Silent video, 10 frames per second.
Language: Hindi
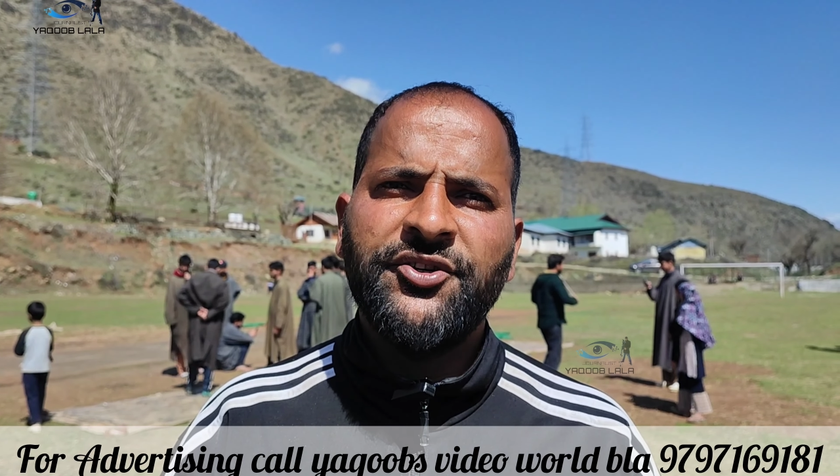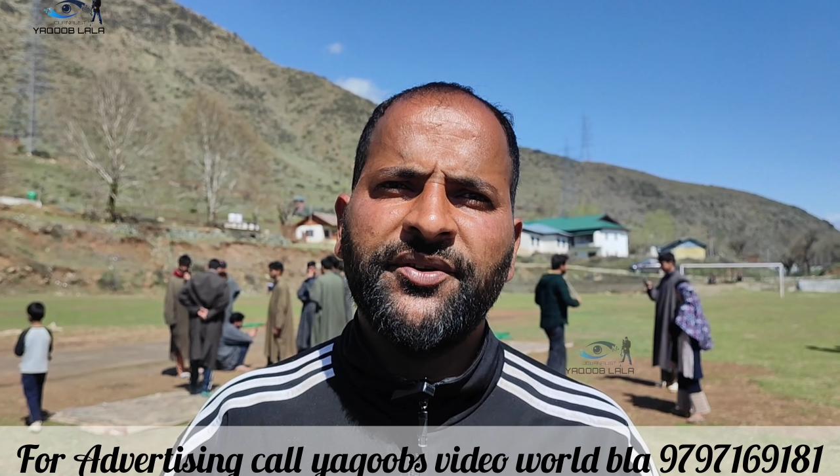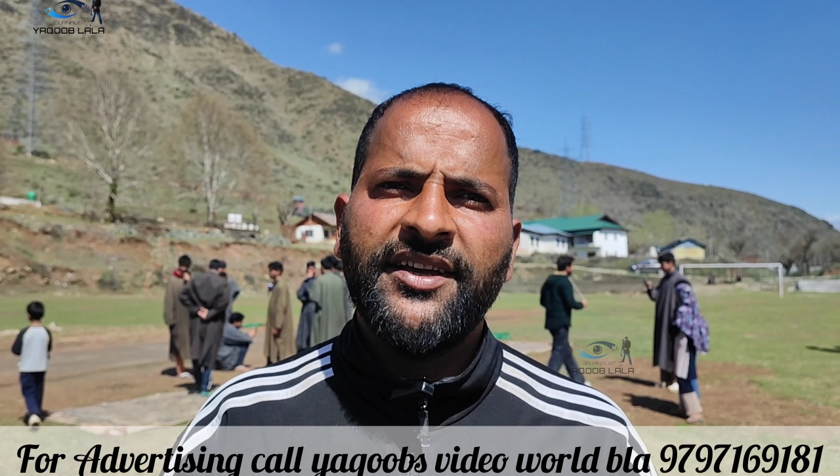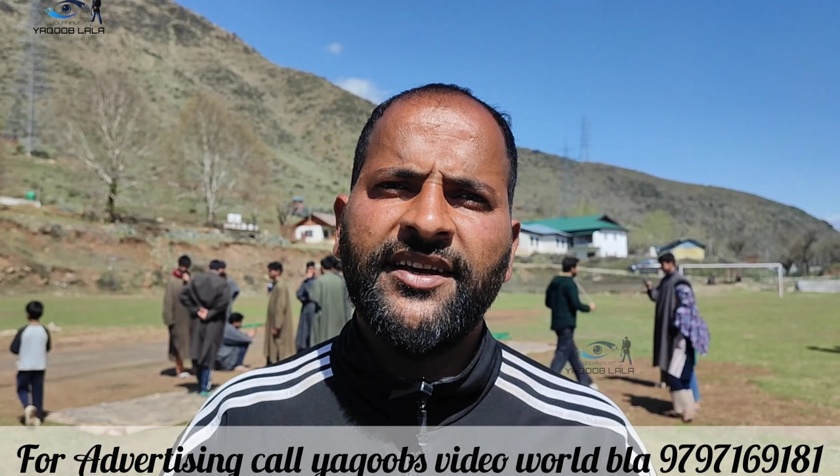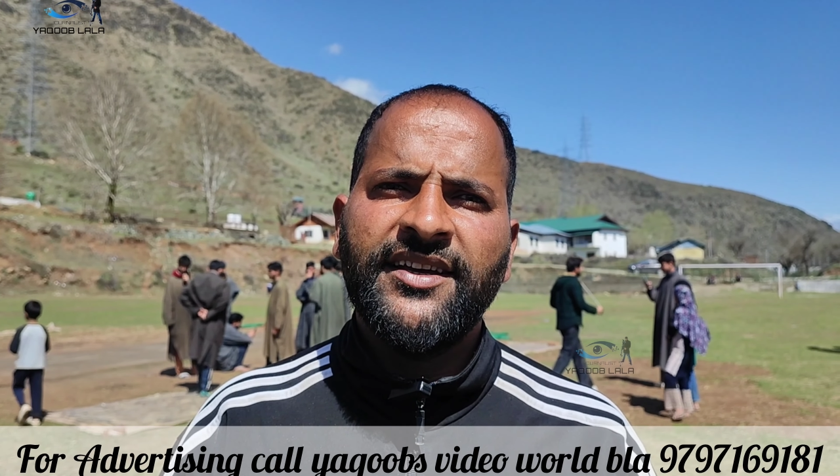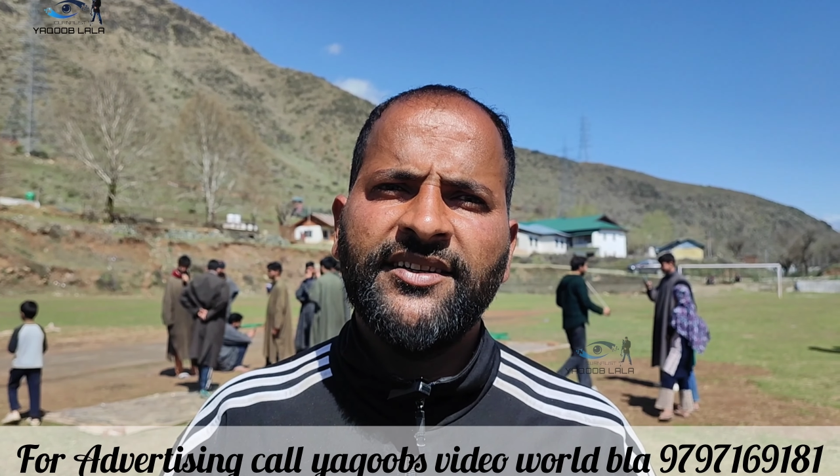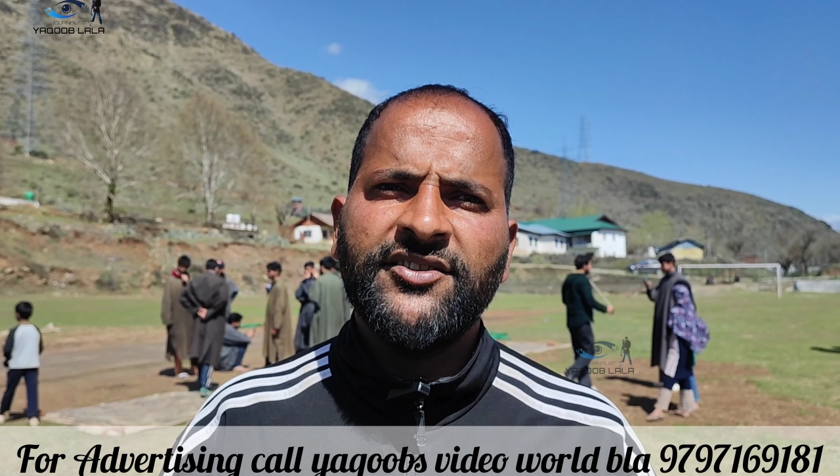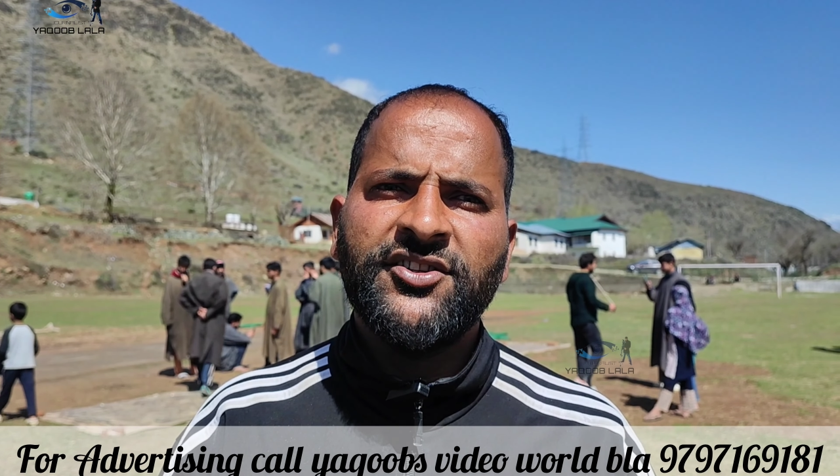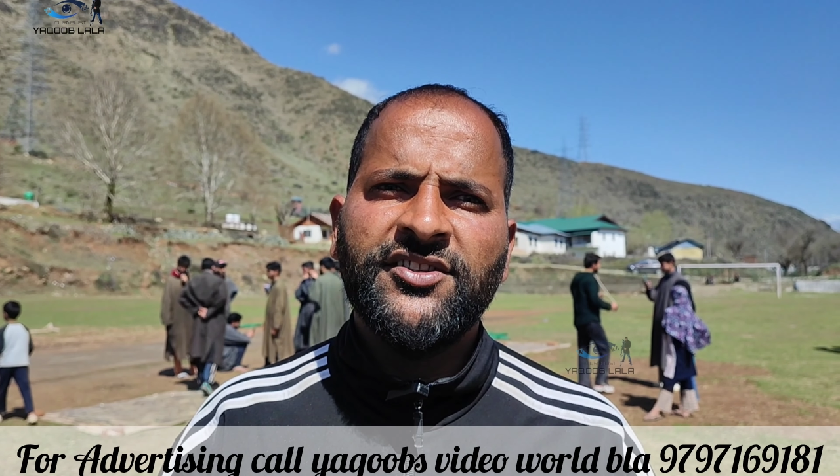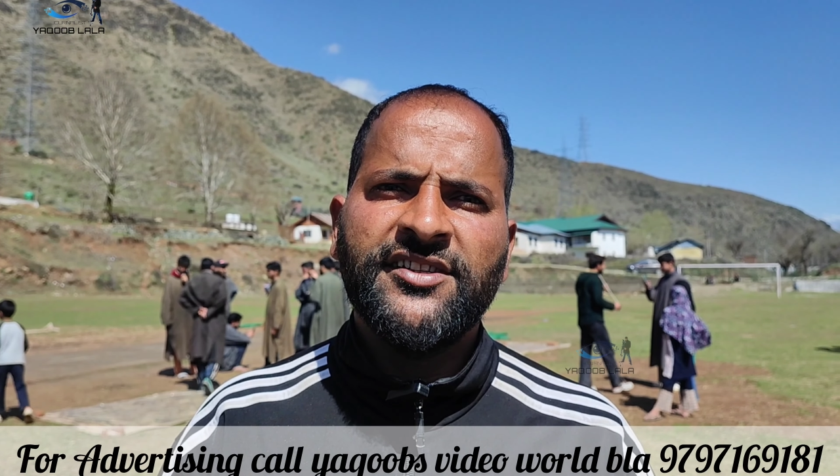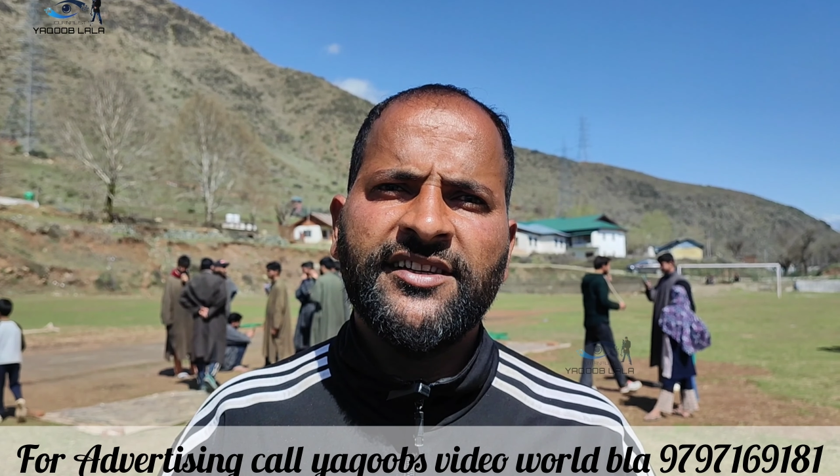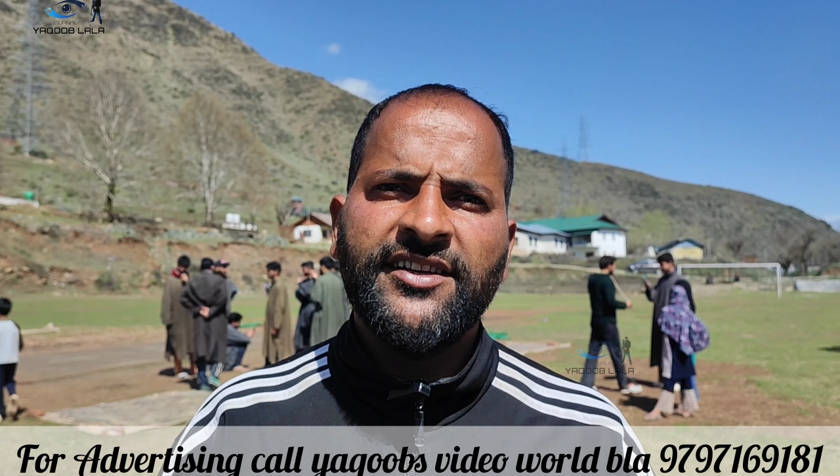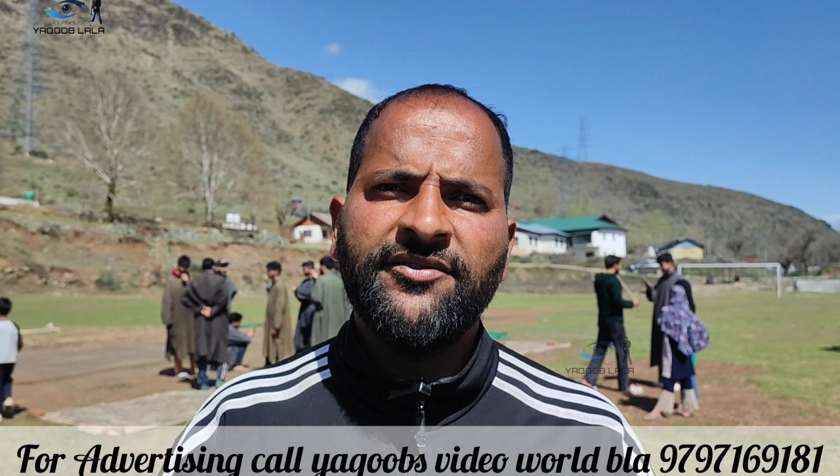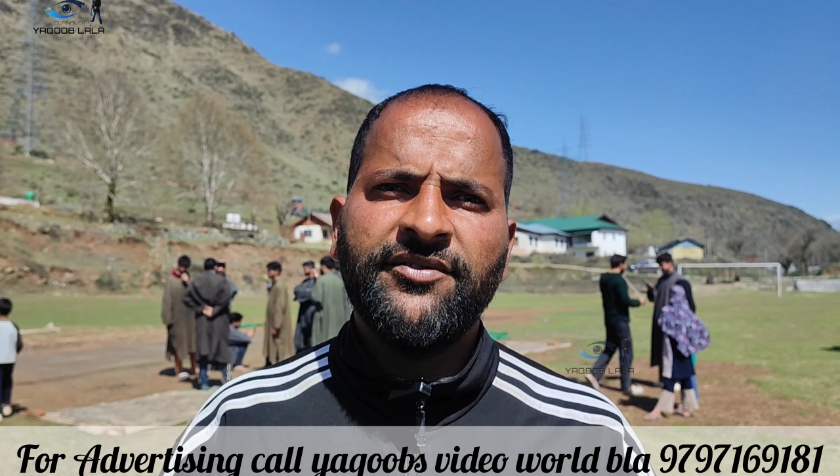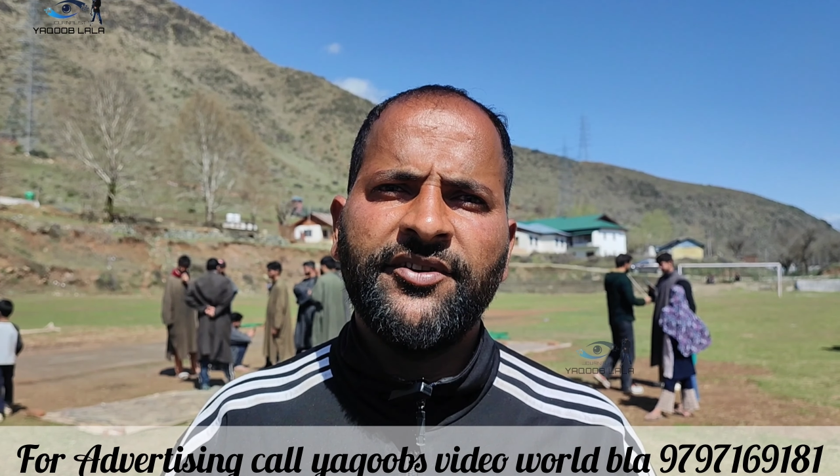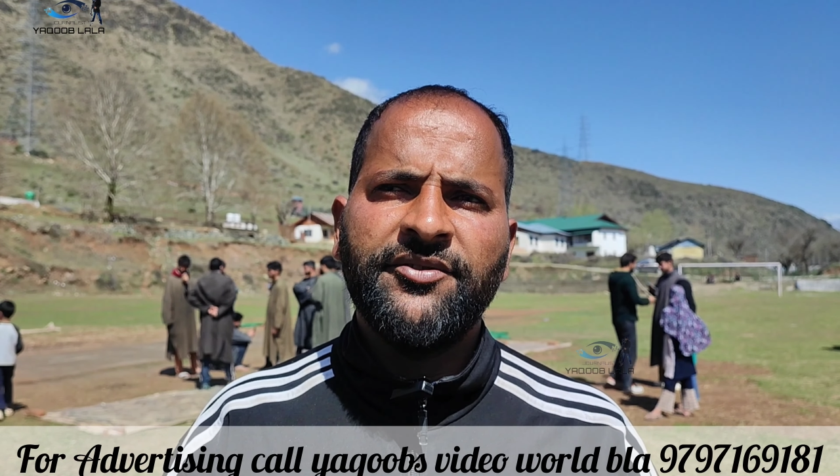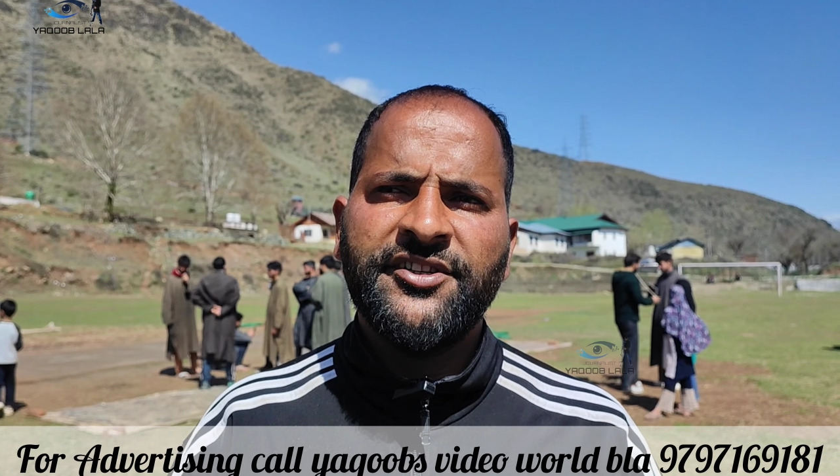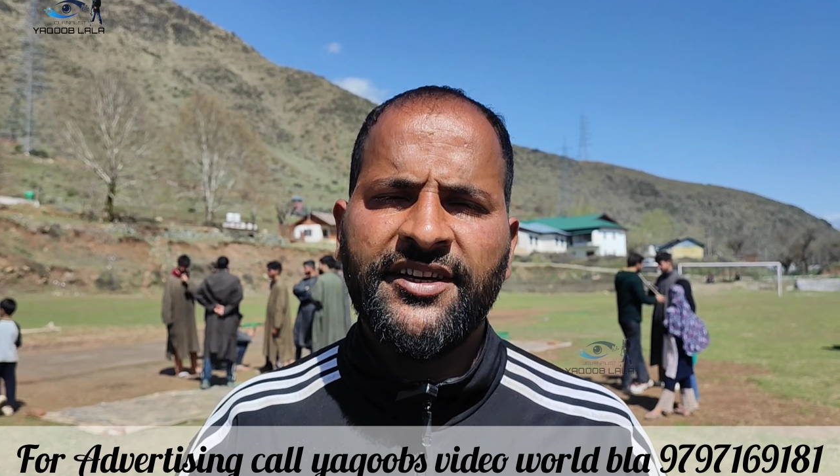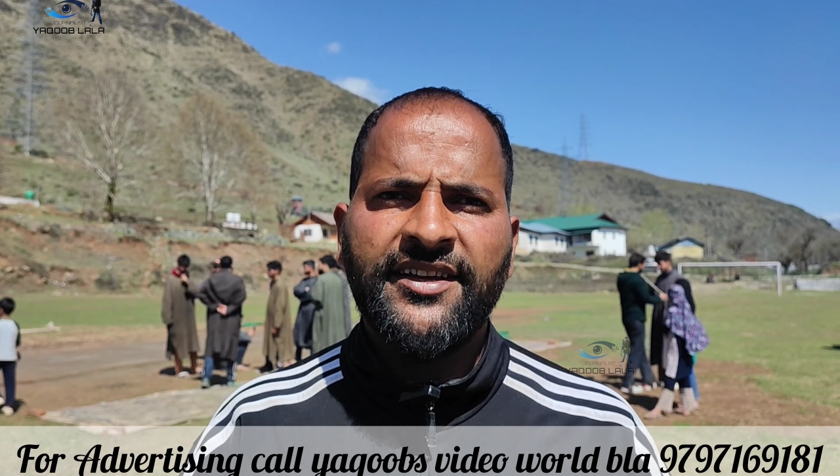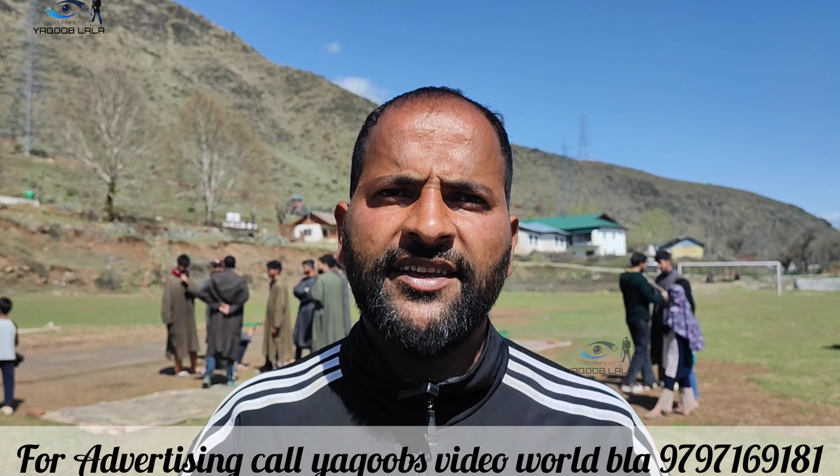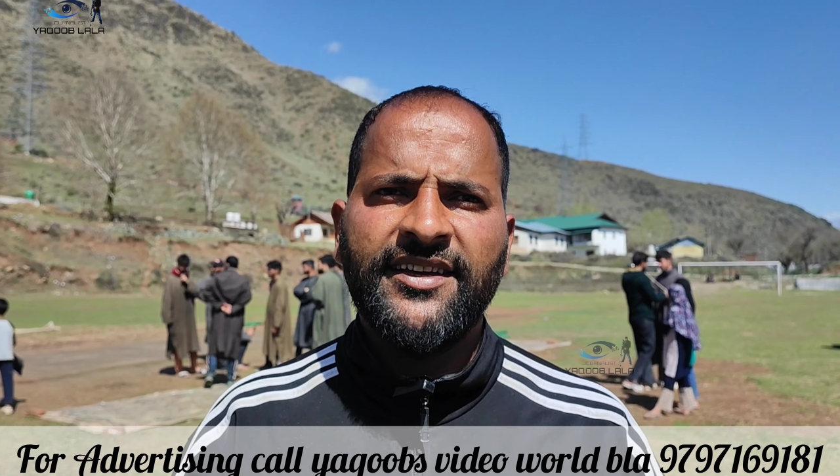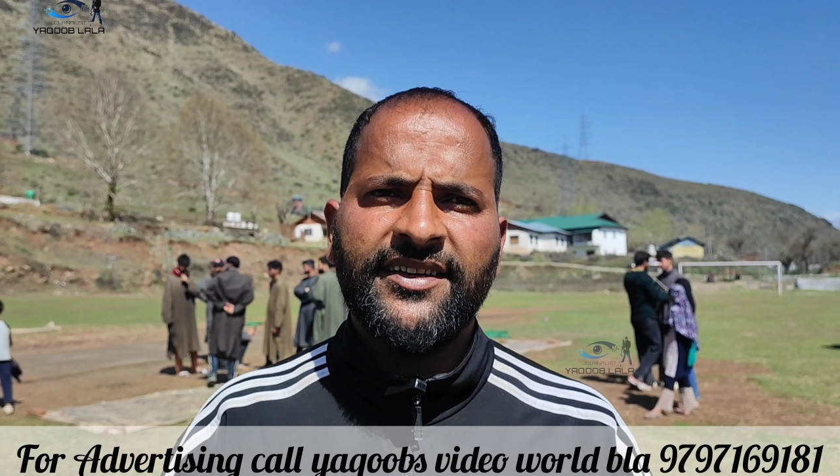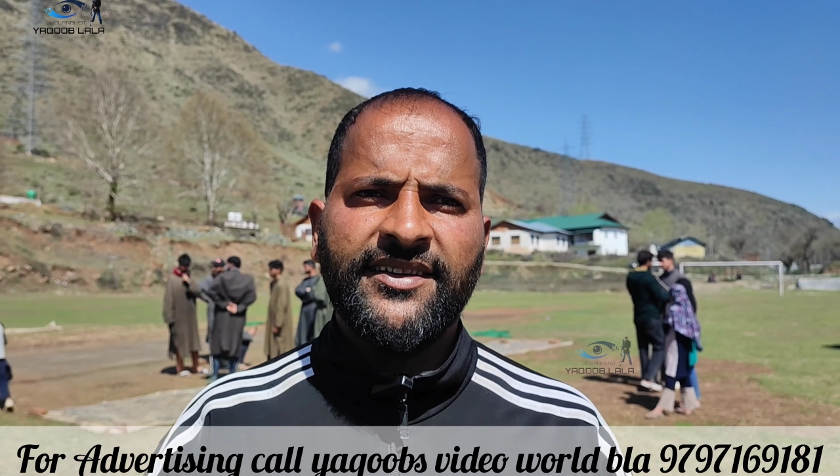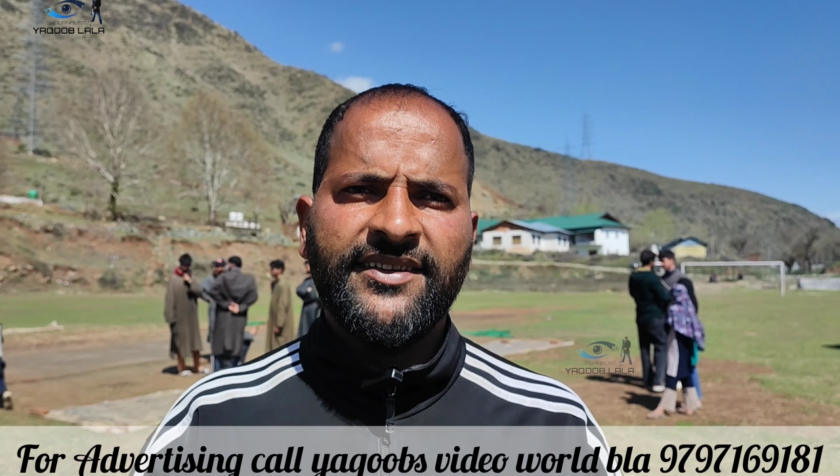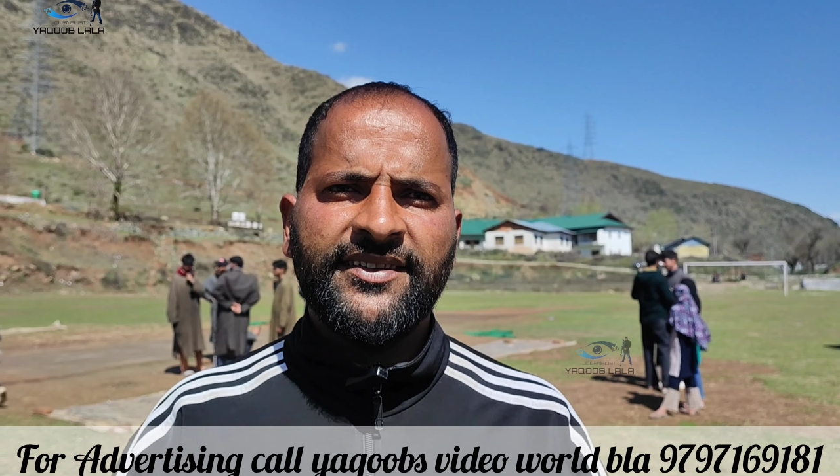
शुक्रिया है जिस जिसने ये वीडियो शेयर किया है